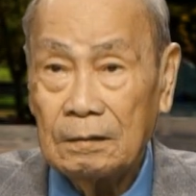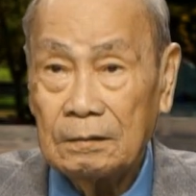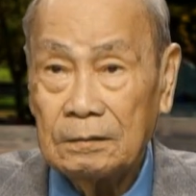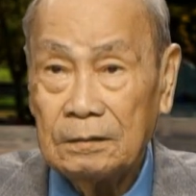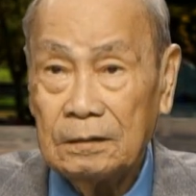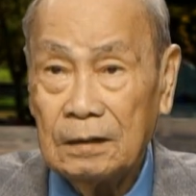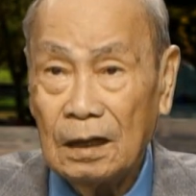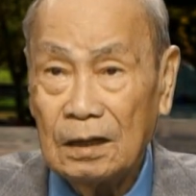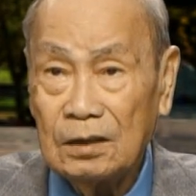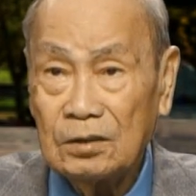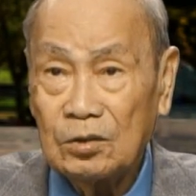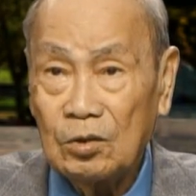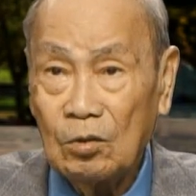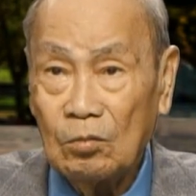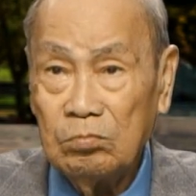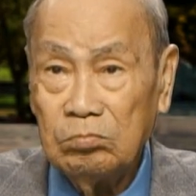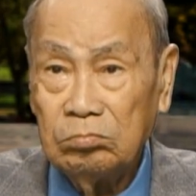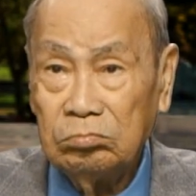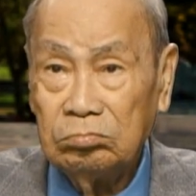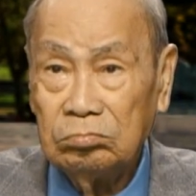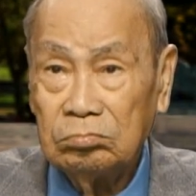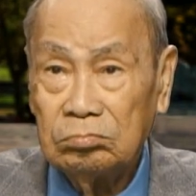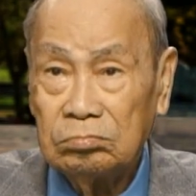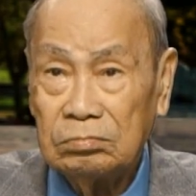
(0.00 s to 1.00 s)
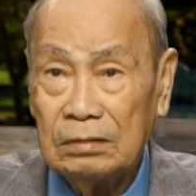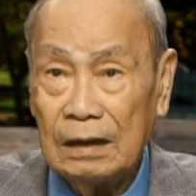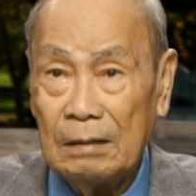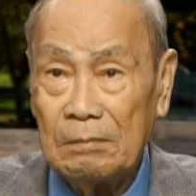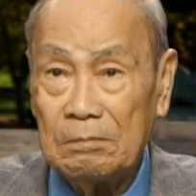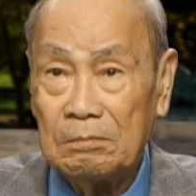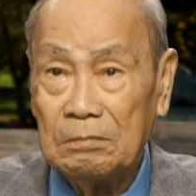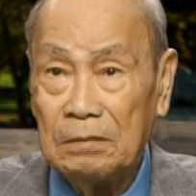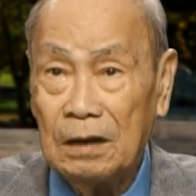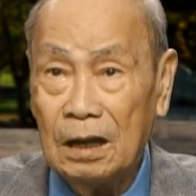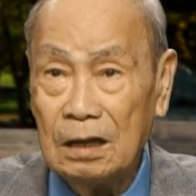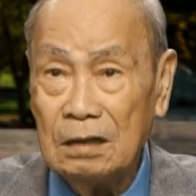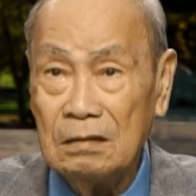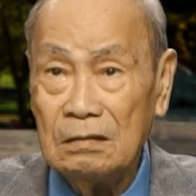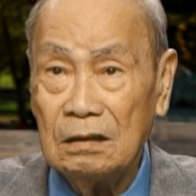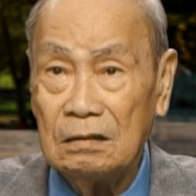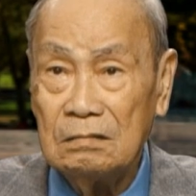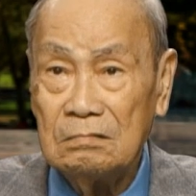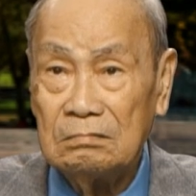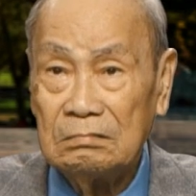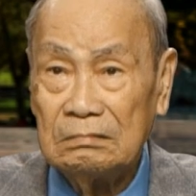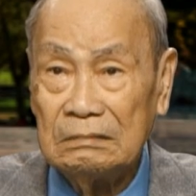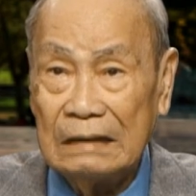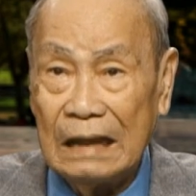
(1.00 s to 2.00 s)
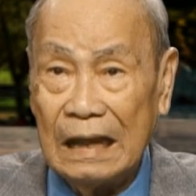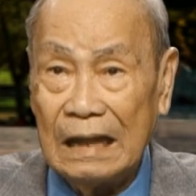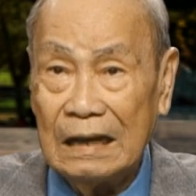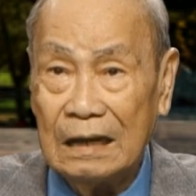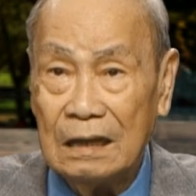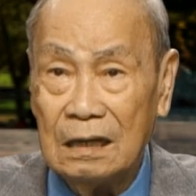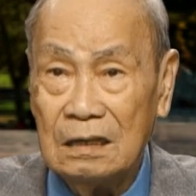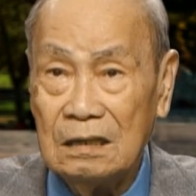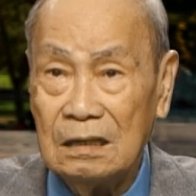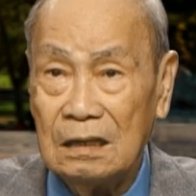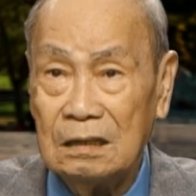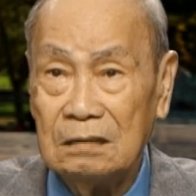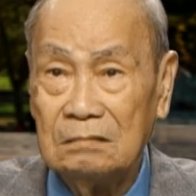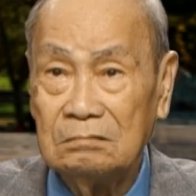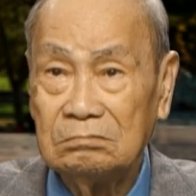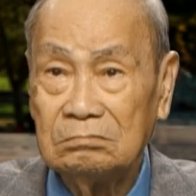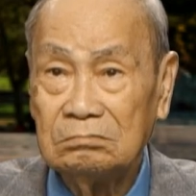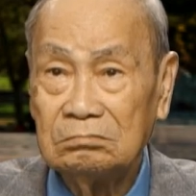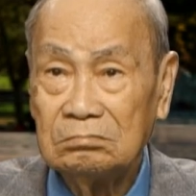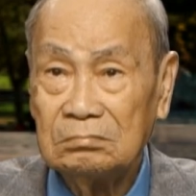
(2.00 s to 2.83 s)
dân chúng làm lớn lên, la lớn lên